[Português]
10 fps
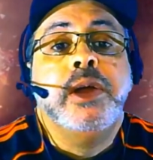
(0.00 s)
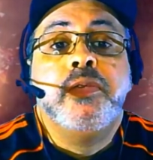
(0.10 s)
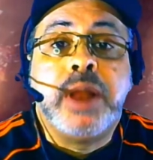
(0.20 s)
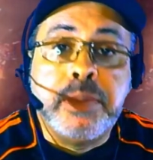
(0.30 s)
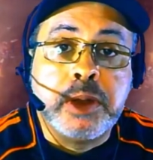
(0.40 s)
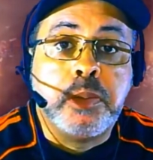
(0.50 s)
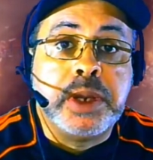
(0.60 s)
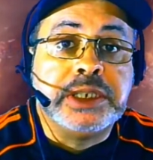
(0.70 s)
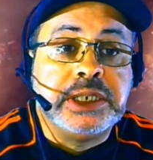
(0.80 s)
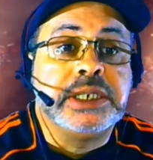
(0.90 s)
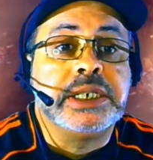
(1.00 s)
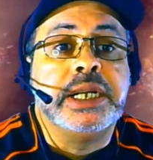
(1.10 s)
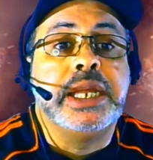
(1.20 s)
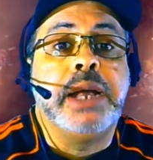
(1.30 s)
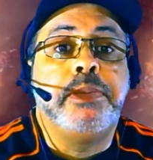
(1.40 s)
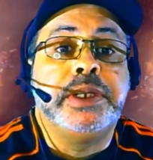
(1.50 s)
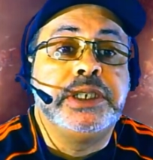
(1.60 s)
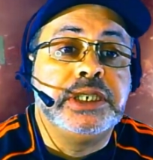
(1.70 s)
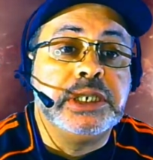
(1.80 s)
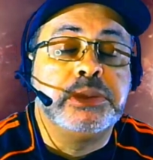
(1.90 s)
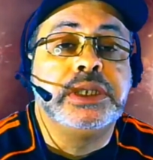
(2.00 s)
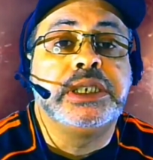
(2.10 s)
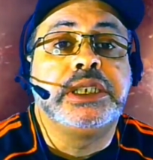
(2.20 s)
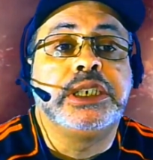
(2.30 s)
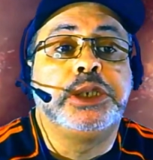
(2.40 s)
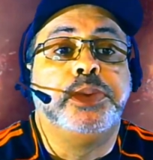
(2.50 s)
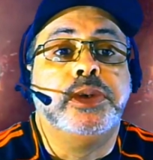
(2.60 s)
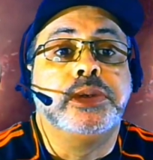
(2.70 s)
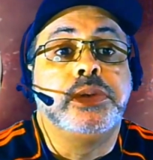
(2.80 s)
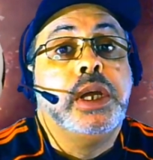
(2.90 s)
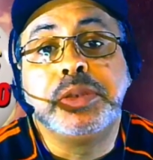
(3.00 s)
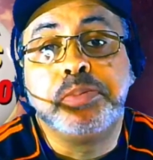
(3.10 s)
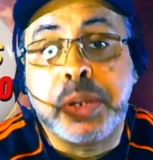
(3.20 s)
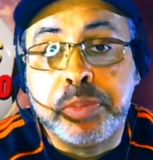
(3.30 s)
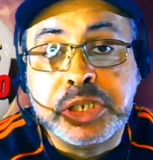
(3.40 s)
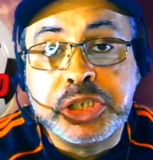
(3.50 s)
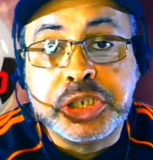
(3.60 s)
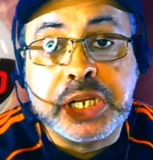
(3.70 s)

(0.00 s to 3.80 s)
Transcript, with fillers: Flamengo precisa ganhar, precisamos desses três pontos para poder tirar